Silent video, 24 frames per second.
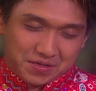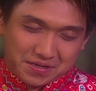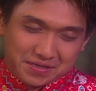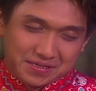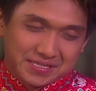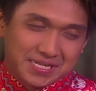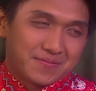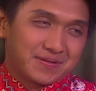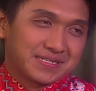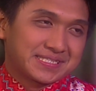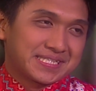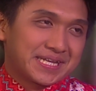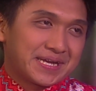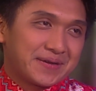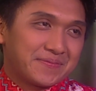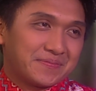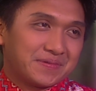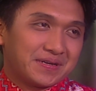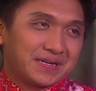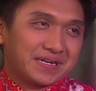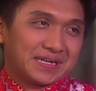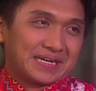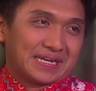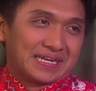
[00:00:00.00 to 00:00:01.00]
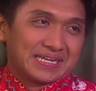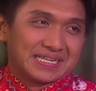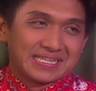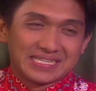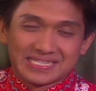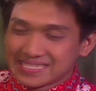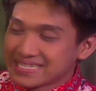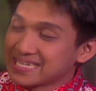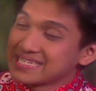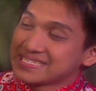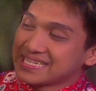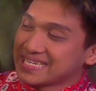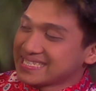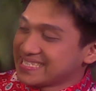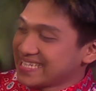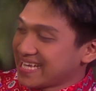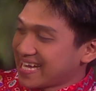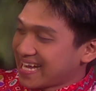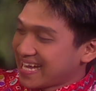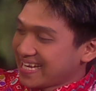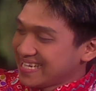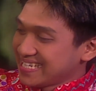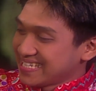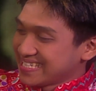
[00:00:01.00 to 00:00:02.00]
Sama-sama. Enggak sia-sia
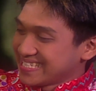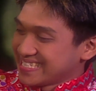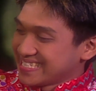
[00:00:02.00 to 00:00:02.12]
kan?